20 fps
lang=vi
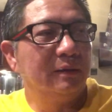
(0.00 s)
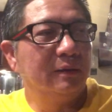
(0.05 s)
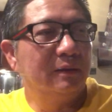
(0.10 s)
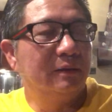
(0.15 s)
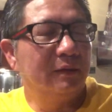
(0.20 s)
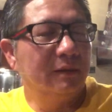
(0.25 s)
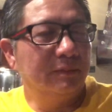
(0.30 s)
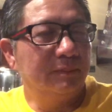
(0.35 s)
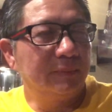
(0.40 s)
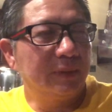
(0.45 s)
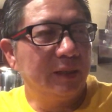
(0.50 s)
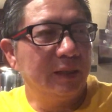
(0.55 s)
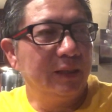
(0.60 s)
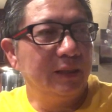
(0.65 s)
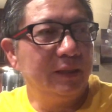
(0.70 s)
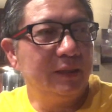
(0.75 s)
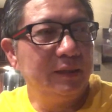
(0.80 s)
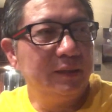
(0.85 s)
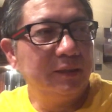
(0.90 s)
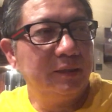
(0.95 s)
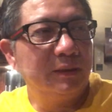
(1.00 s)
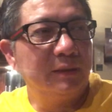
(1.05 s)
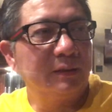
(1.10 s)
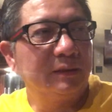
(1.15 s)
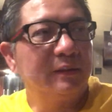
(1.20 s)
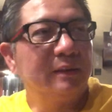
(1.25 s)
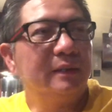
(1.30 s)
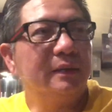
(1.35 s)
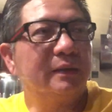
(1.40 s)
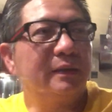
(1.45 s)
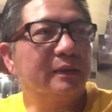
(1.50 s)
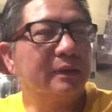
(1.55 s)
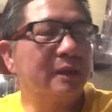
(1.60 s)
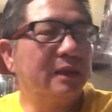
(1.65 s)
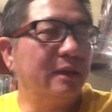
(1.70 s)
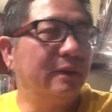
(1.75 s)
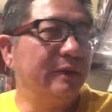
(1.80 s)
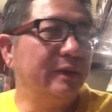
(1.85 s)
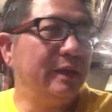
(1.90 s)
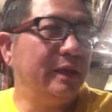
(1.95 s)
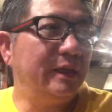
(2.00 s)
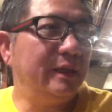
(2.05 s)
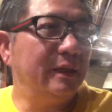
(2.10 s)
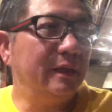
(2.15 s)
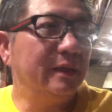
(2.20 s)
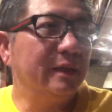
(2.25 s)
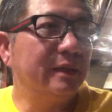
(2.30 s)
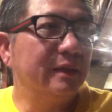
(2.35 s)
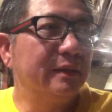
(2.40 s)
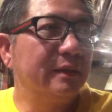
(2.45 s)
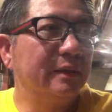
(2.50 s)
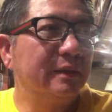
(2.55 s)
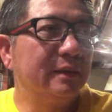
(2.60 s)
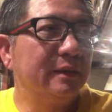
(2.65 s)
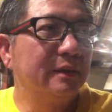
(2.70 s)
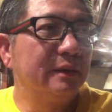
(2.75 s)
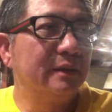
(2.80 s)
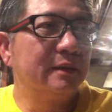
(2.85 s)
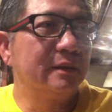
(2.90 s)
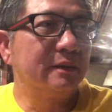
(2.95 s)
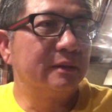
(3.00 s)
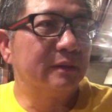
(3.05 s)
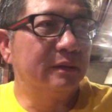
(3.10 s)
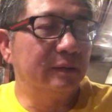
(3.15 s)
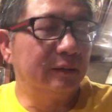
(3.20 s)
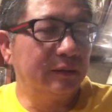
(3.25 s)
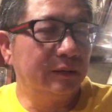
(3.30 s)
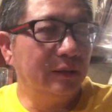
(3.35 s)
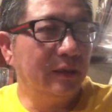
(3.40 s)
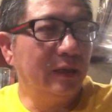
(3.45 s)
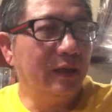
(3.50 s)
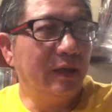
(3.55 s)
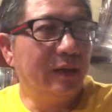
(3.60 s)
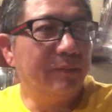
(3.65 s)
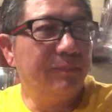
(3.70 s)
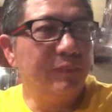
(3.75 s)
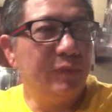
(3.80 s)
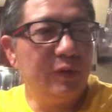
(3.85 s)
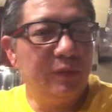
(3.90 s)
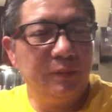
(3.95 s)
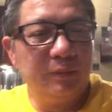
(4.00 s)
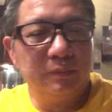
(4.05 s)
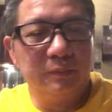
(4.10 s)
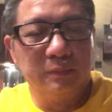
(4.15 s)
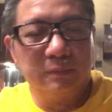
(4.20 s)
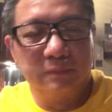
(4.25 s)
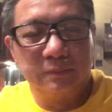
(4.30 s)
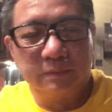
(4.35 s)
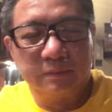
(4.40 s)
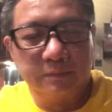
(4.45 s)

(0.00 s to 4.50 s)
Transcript: hôm nay thì nói vậy đó đừng có làm nhiều